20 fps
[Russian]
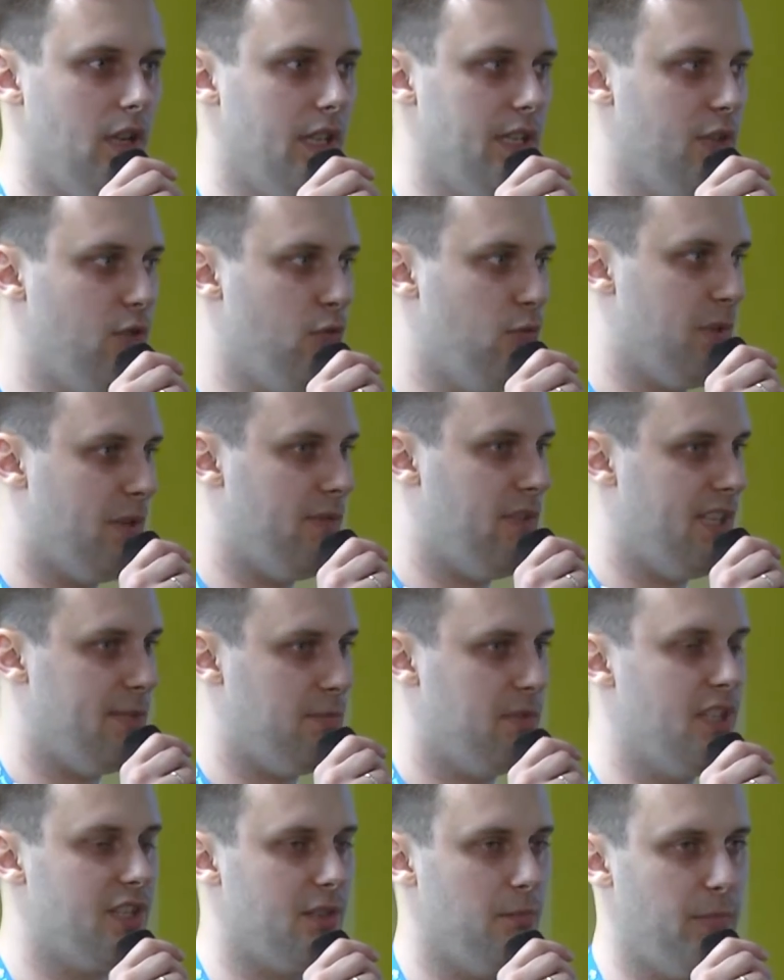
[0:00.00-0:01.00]
и
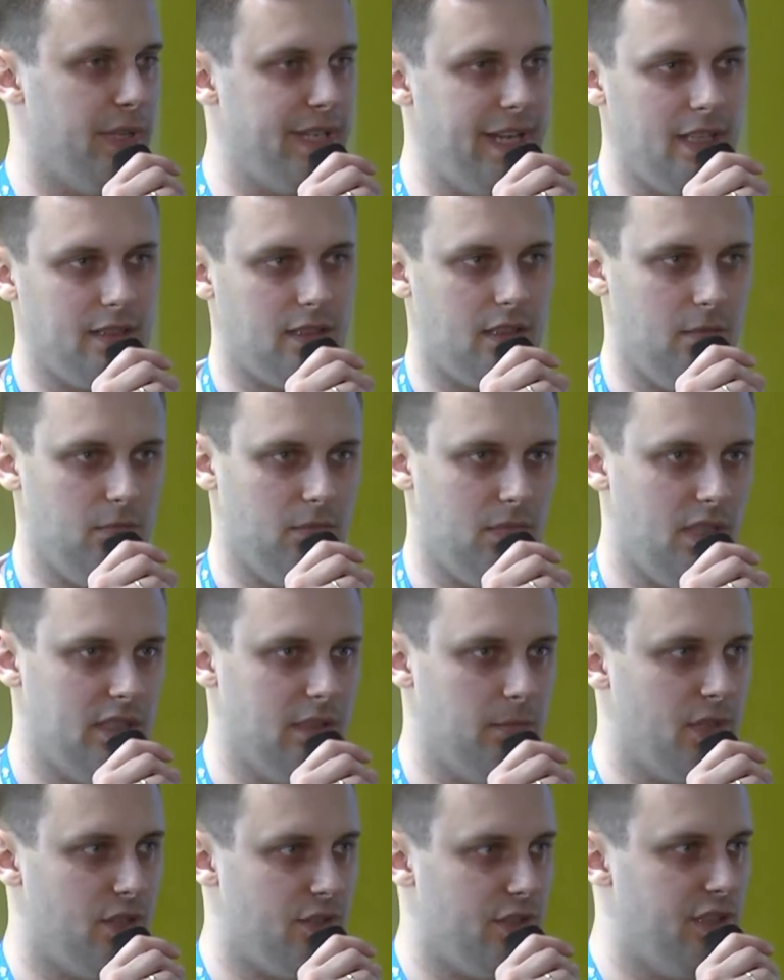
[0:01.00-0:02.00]
управлять даже порядком
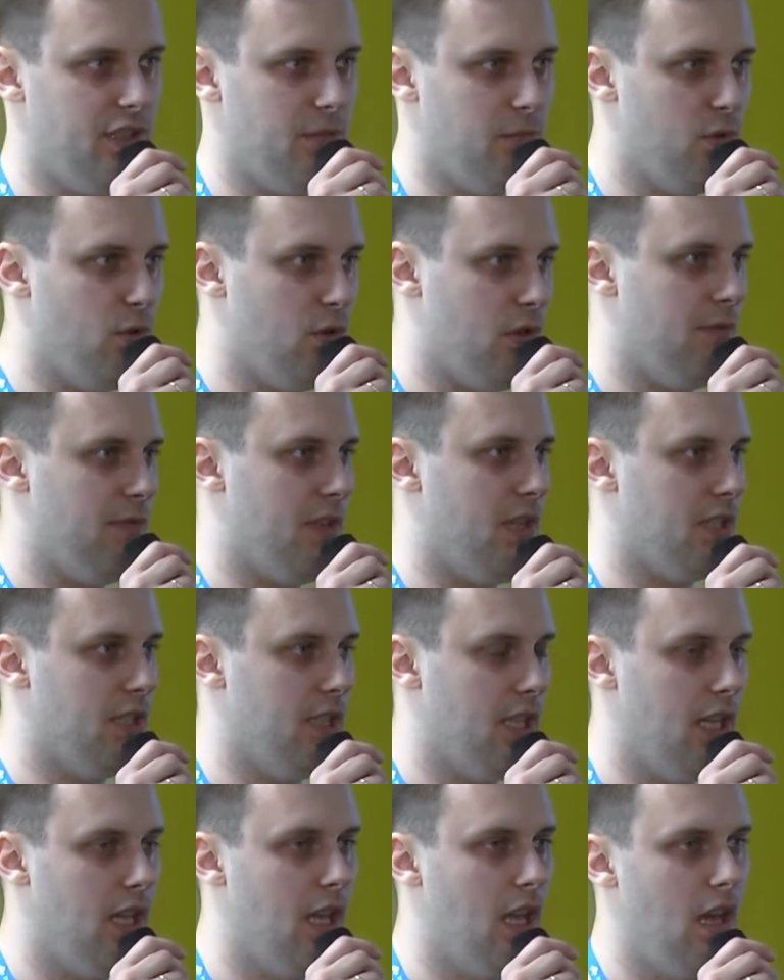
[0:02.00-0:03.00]
отображения блоков,
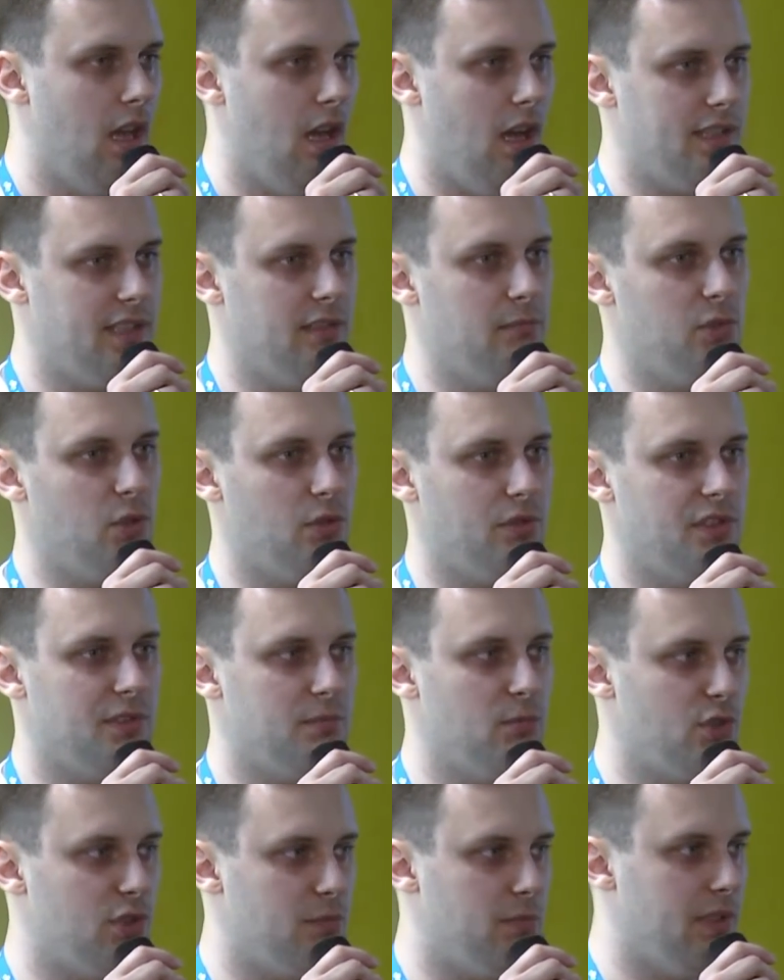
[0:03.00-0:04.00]
когда один блок не
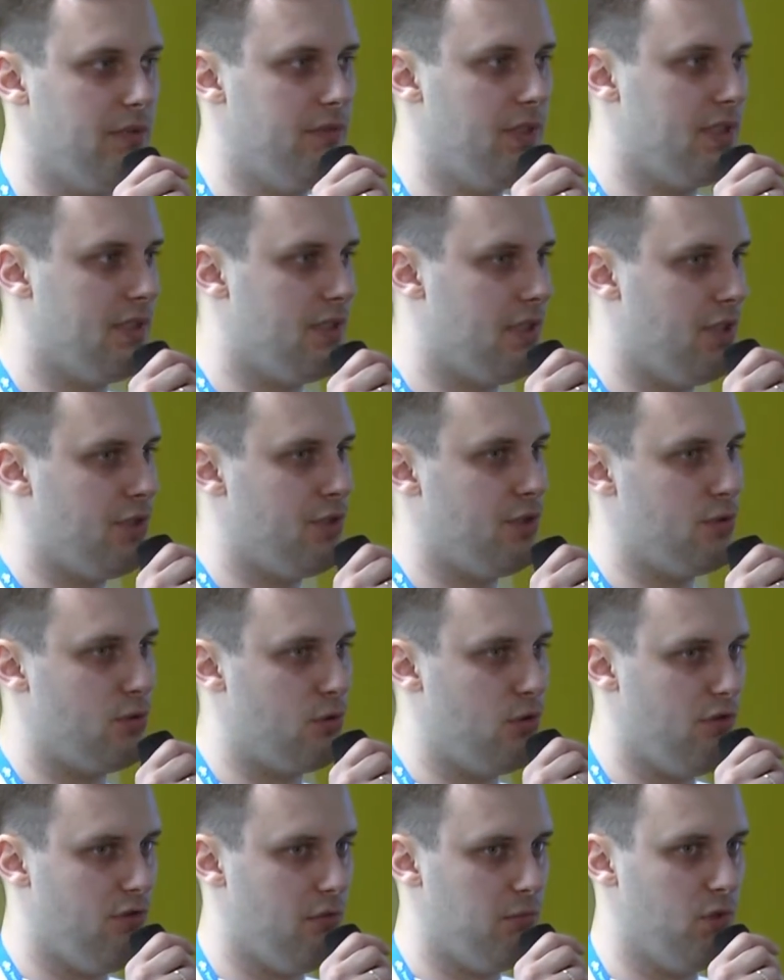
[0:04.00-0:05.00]
сможет появиться раньше
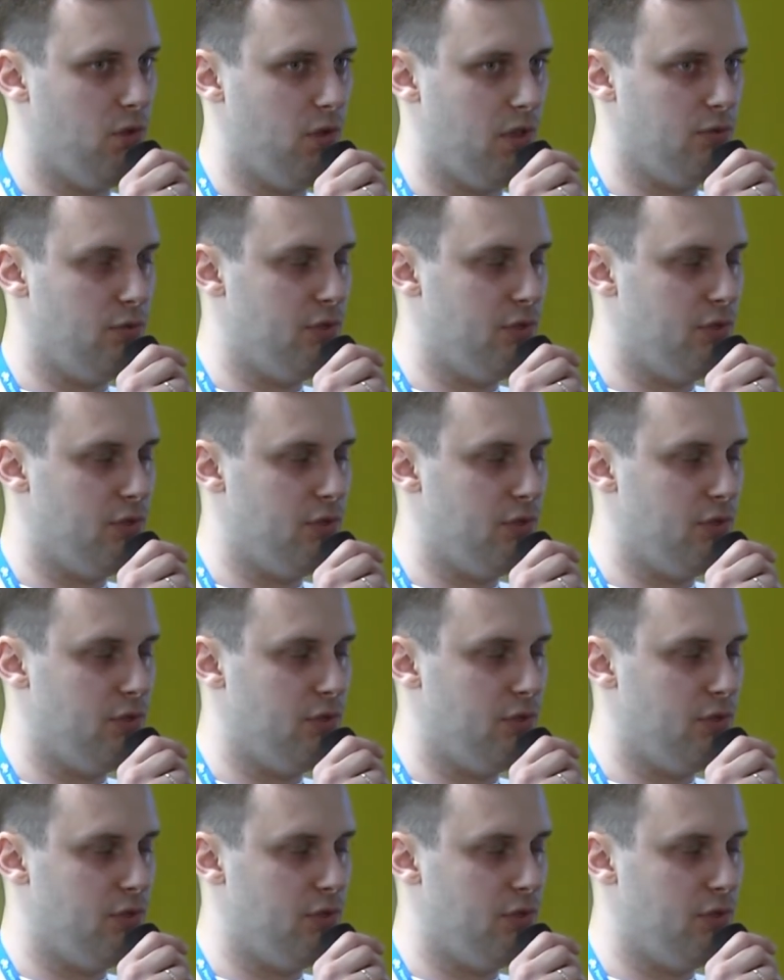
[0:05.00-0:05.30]
другого блока.